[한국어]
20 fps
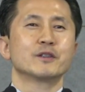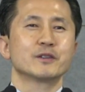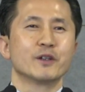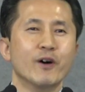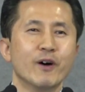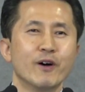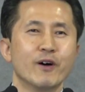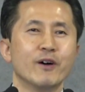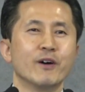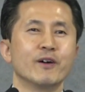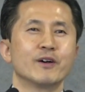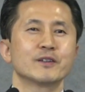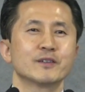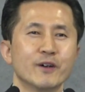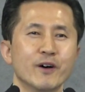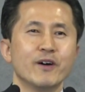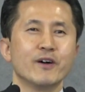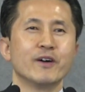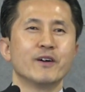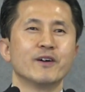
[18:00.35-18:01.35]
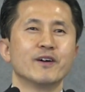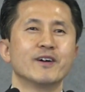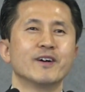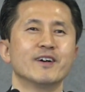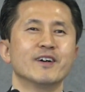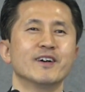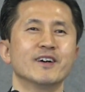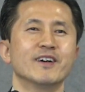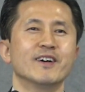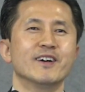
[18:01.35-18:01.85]
더 더
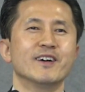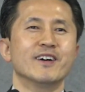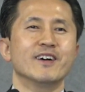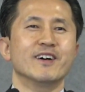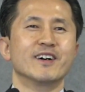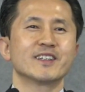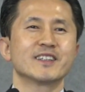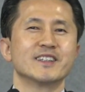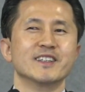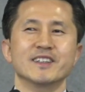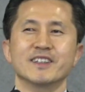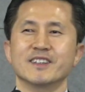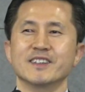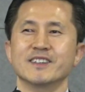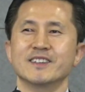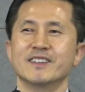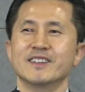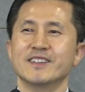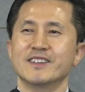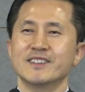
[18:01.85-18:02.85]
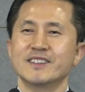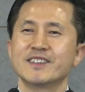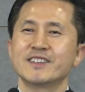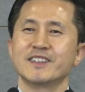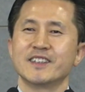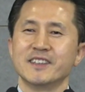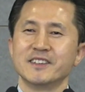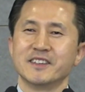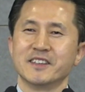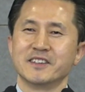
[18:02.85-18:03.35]
이렇게
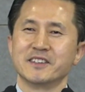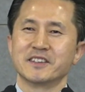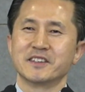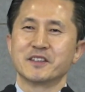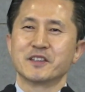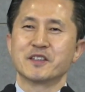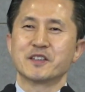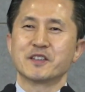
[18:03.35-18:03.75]
느끼게 되는